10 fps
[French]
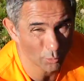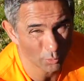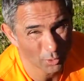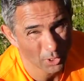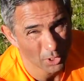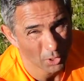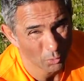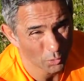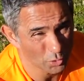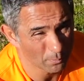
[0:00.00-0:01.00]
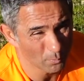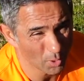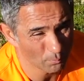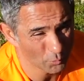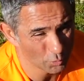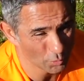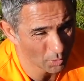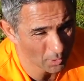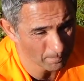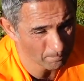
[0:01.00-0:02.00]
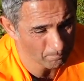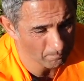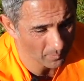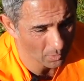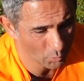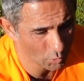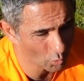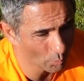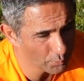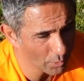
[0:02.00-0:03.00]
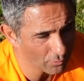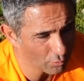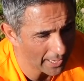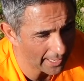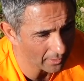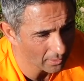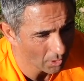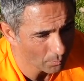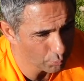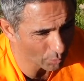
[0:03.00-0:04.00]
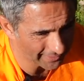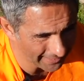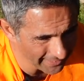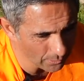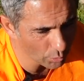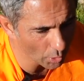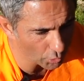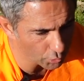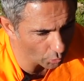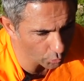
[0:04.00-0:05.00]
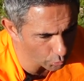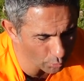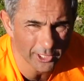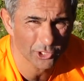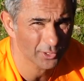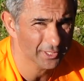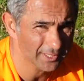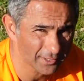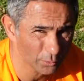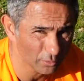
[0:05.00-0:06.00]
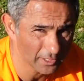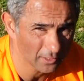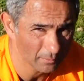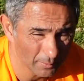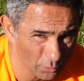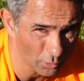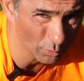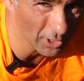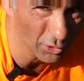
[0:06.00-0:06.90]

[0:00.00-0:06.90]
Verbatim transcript: le, le summum euh, de ce qu'on peut avoir pour gagner du temps sur tous les chantiers de centre-ville, parce que sur les